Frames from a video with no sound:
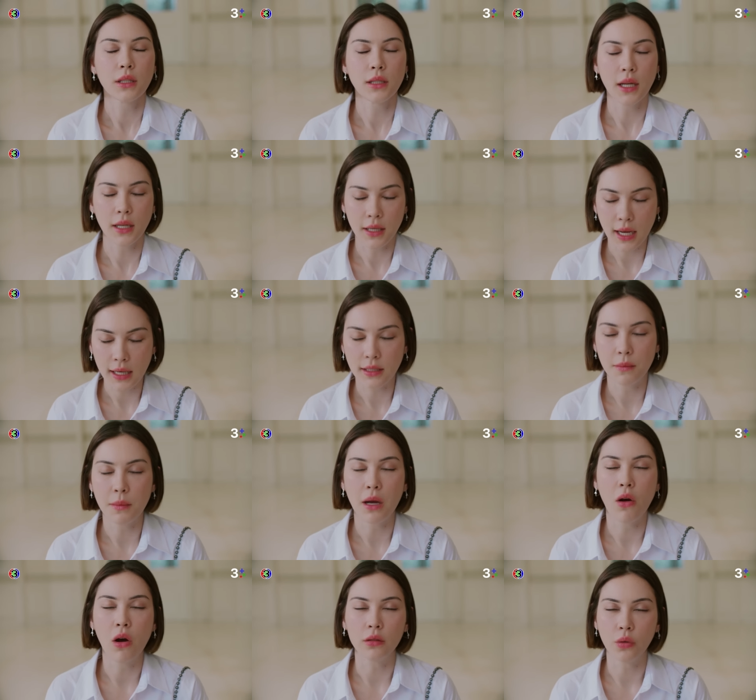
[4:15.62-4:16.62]
ฉันอยากจะ
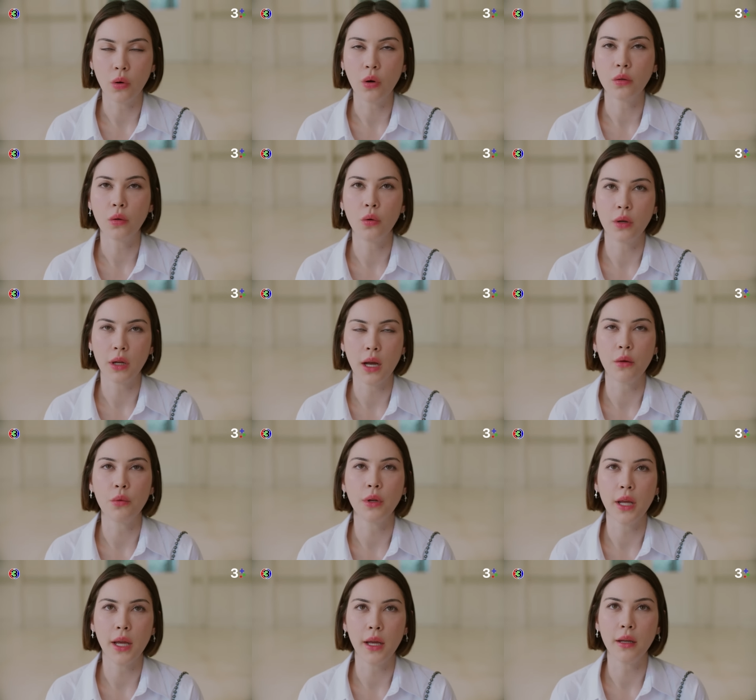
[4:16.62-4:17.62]
มาขอโทษคุณค่ะ
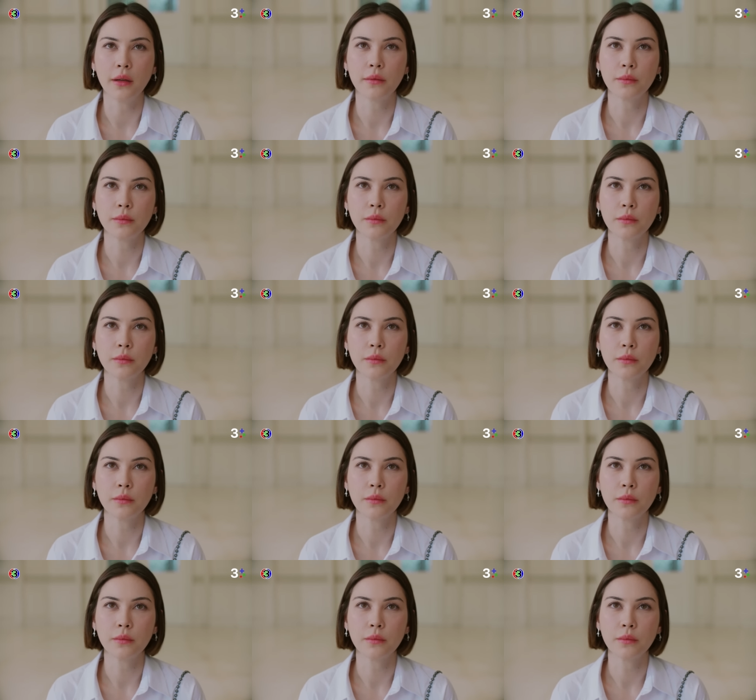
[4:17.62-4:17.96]
คุณเคท